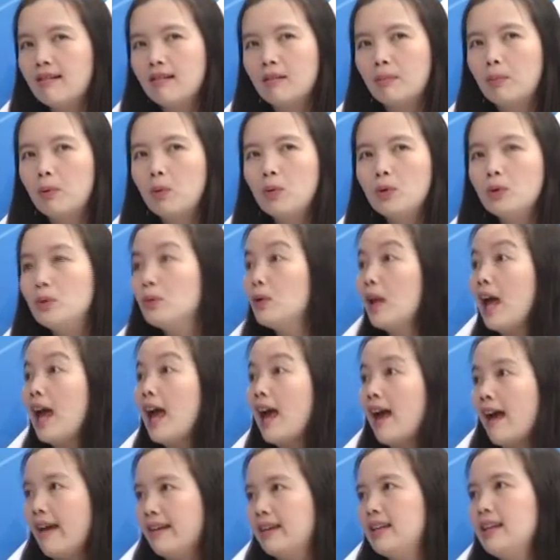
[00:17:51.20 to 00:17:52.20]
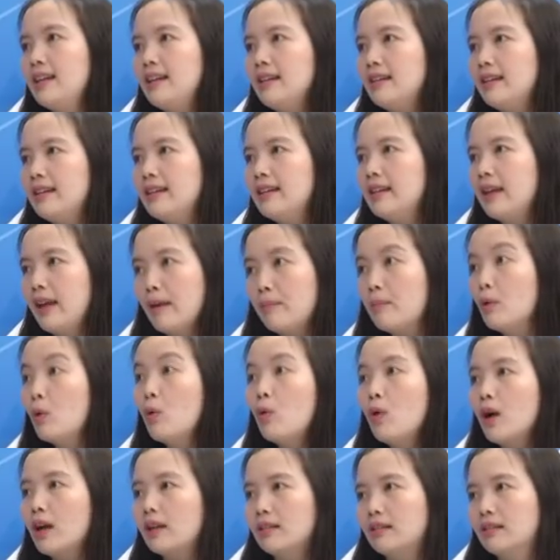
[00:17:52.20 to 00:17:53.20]
ผู้ดูแลที่ที่เข้มง
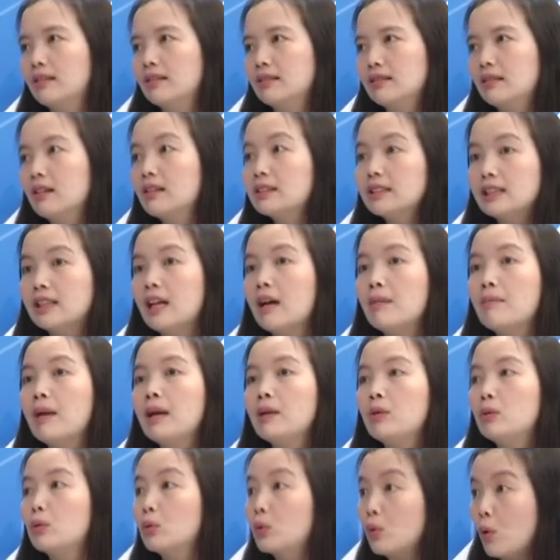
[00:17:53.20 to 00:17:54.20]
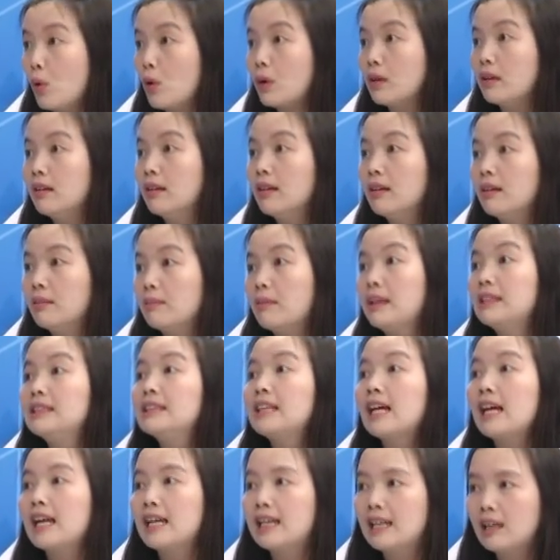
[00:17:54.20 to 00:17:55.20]
วดก็จะทำให้ทุกๆ คนมั่นใจ
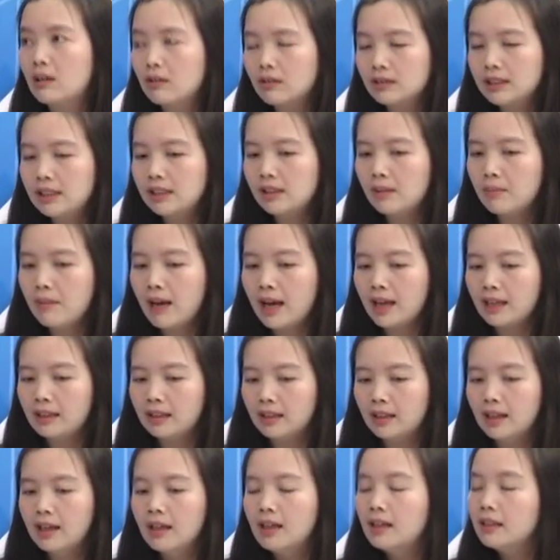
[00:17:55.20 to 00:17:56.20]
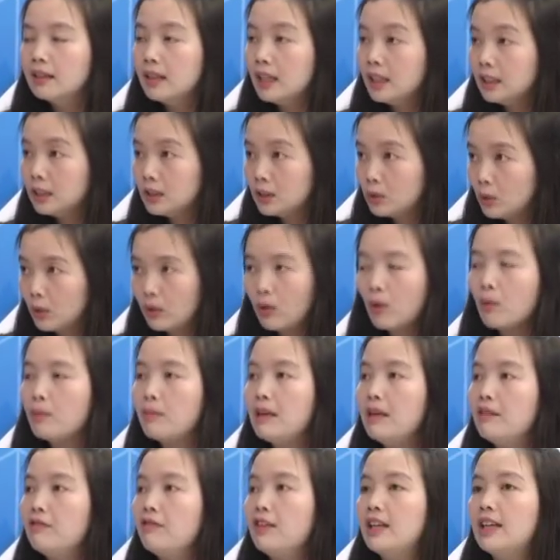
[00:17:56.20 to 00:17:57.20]
แล้วก็เชื่อมั่น ในส่วนของ b
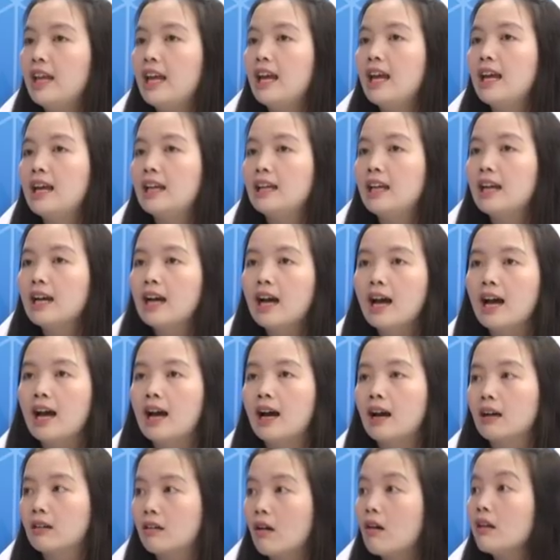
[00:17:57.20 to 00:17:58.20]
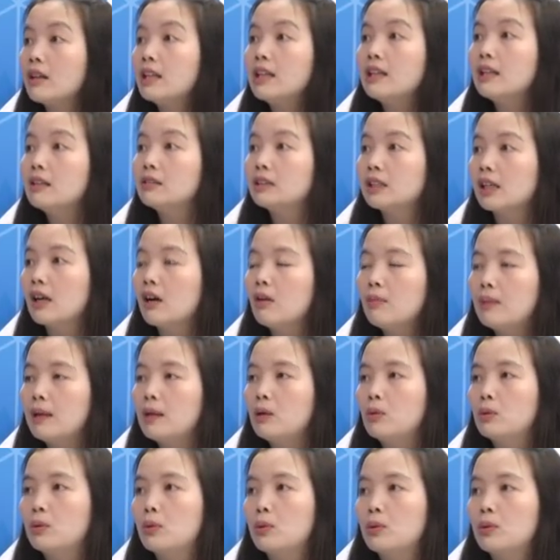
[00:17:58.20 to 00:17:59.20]
f i t เองเนี่ยค่ะก่อนที่เราจะเข้าไป
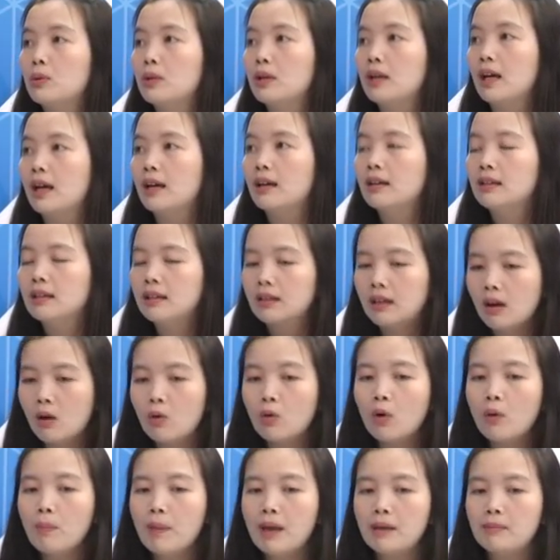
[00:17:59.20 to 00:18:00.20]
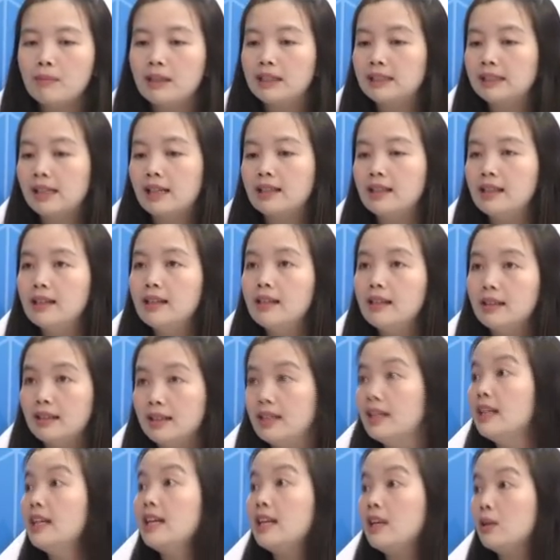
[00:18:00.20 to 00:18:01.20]
ลงทุนเนี่ยเขาก็เป็นบริษัทที่
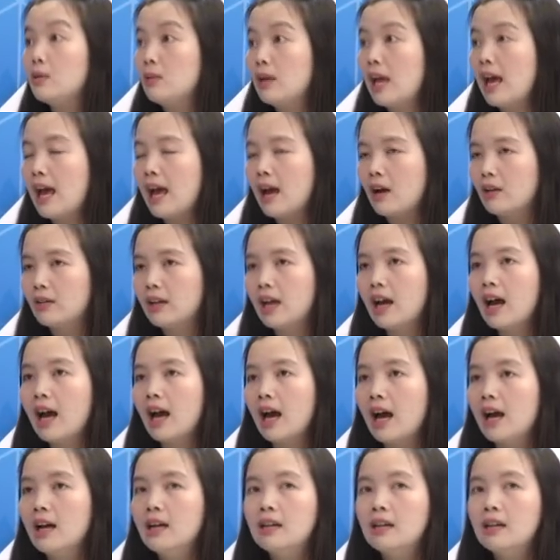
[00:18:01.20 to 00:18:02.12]
ที่ดีอยู่แล้วนะคะ